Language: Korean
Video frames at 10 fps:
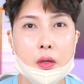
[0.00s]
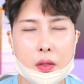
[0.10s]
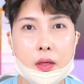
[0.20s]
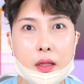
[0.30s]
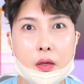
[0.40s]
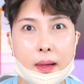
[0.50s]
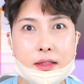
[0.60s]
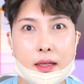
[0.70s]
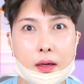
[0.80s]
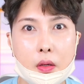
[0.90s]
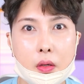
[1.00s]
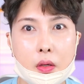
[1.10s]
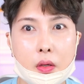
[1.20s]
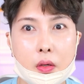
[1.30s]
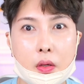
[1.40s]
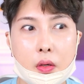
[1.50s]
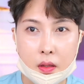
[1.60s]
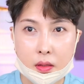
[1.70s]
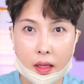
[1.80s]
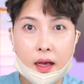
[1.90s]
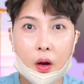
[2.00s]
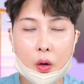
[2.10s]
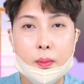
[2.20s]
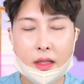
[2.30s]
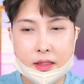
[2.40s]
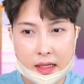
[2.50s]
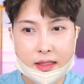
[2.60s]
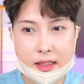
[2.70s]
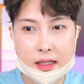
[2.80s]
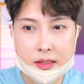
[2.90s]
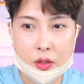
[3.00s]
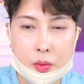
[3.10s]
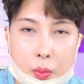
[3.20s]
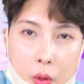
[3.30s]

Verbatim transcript: 이렇게 하는 거 맞아요? 얘가 얼마나 짱짱한지 여러분